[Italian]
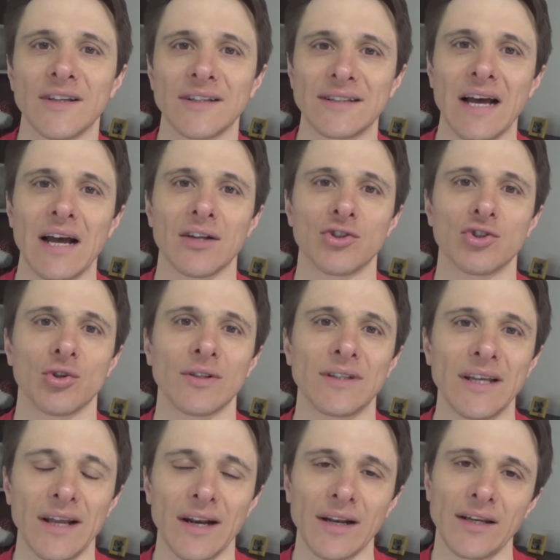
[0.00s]
vantaggio
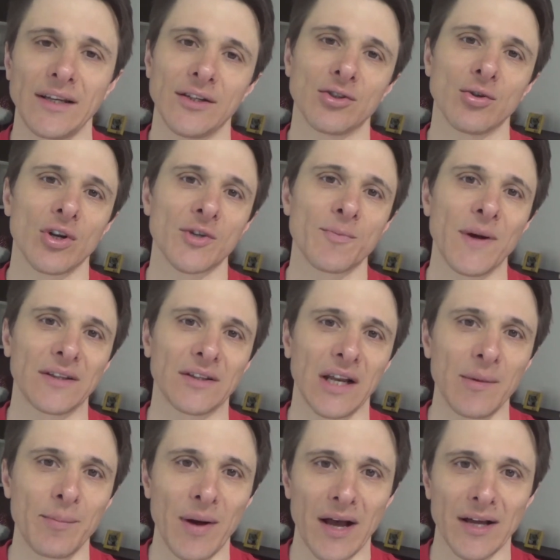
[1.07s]
del riso rispetto
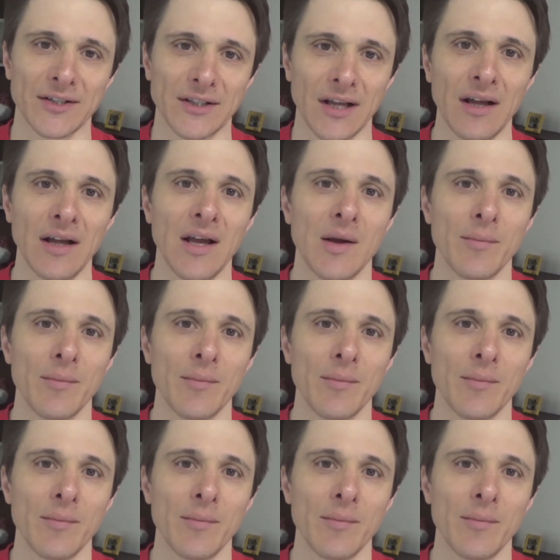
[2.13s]
alla pasta